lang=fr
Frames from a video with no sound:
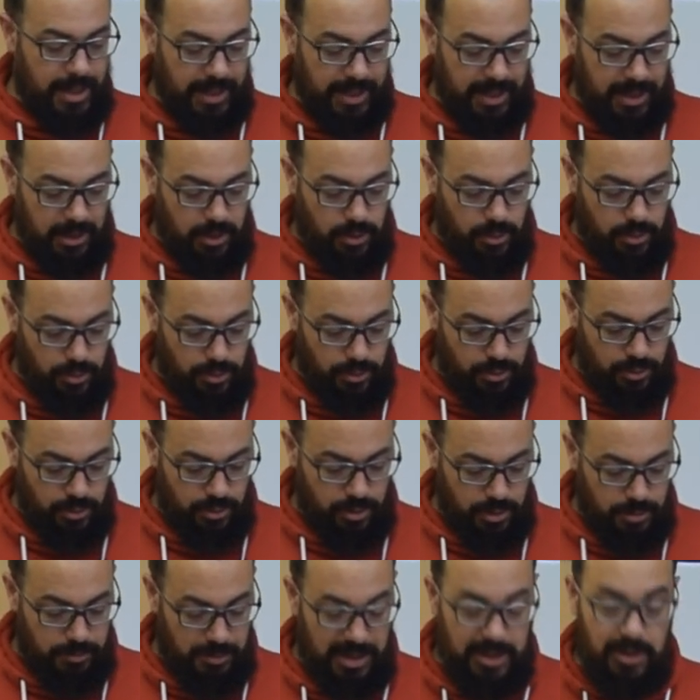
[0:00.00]
Et
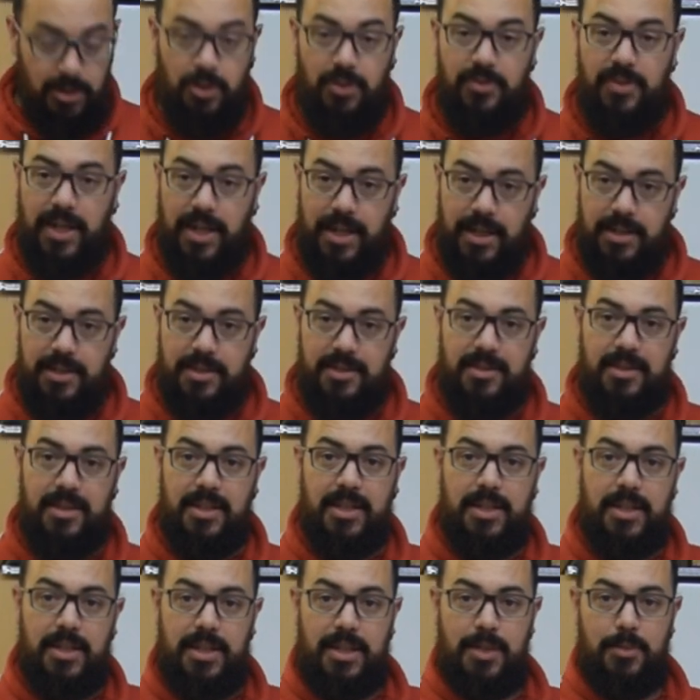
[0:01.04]
que maintenant, on va
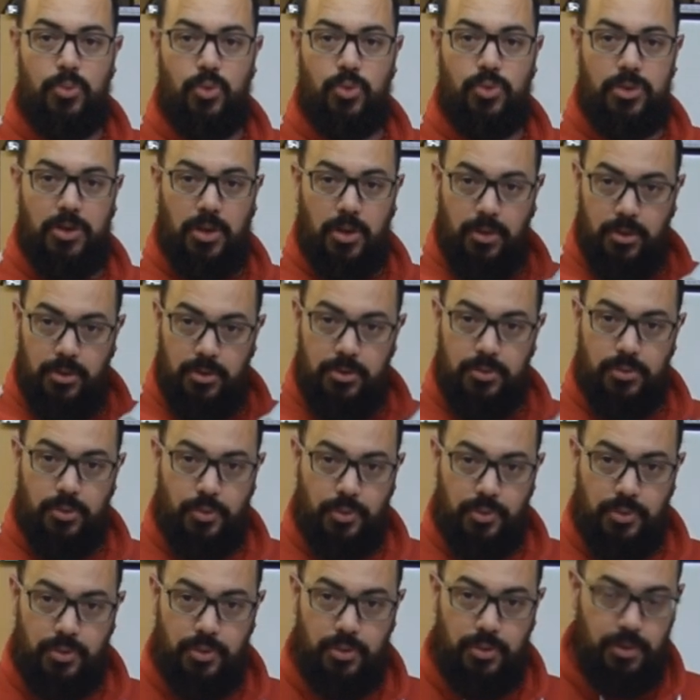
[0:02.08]
réaliser les montants,
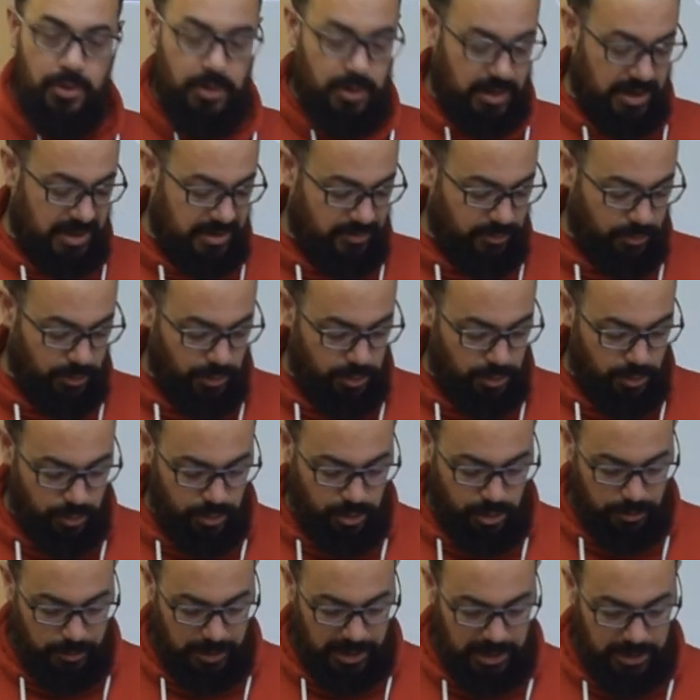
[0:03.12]
donc ceux qui vont de
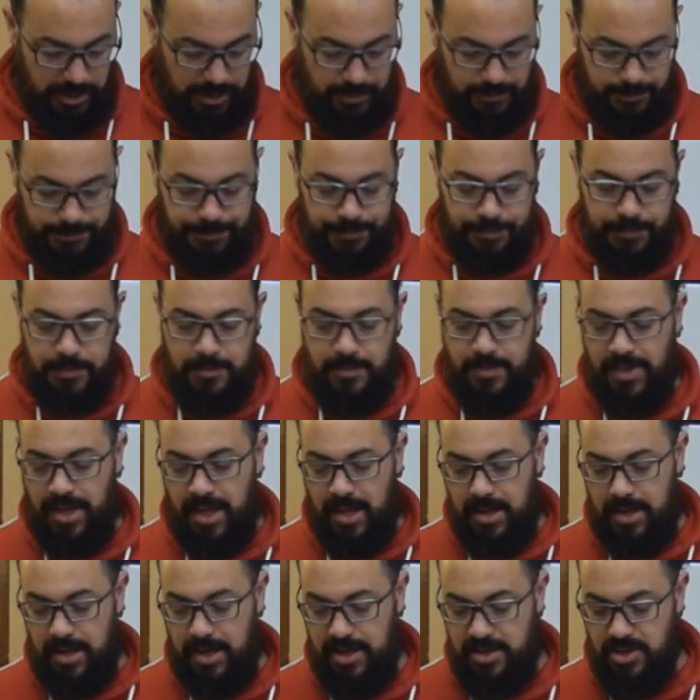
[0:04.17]
haut en bas, là.
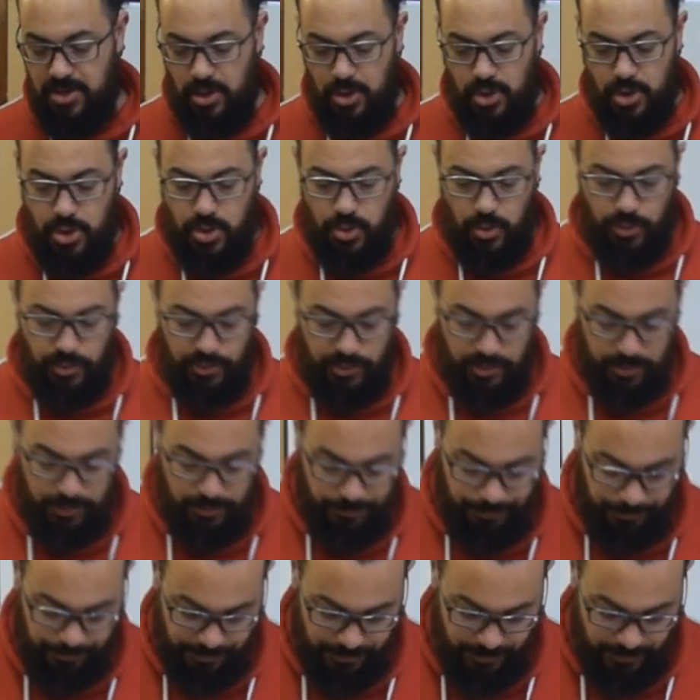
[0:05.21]
La seule chose,
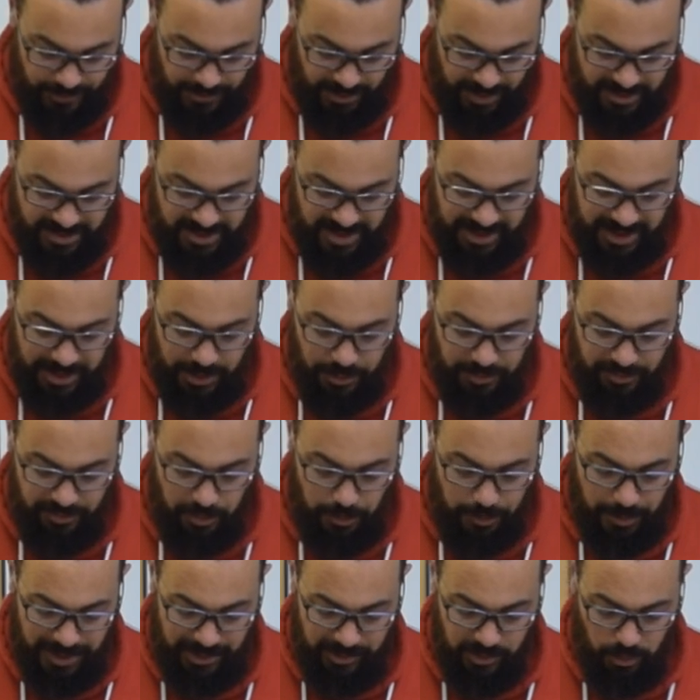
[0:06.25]
c'est qu'il ne
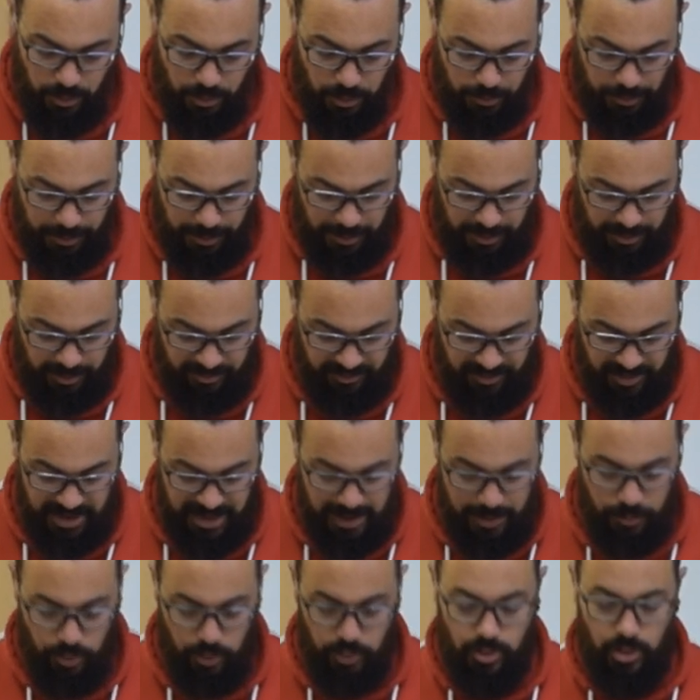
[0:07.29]
faut pas se tromper. En
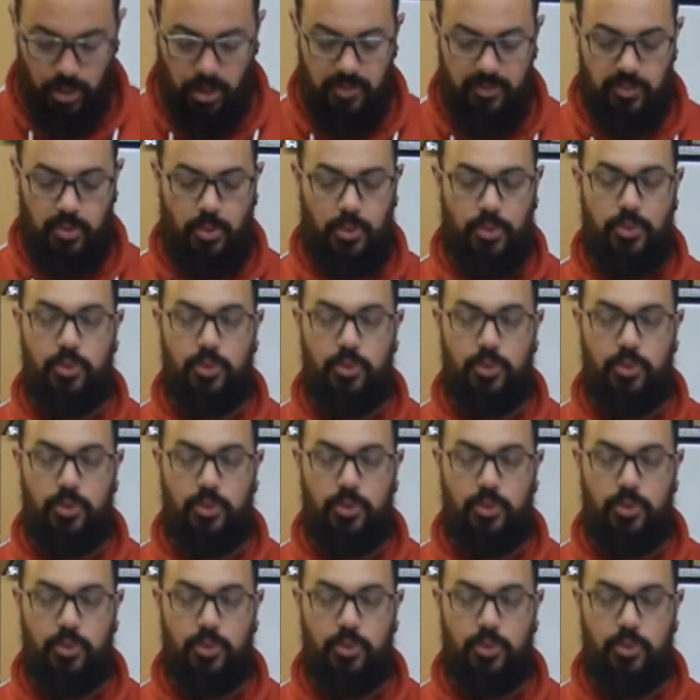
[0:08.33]
fait, les montants vont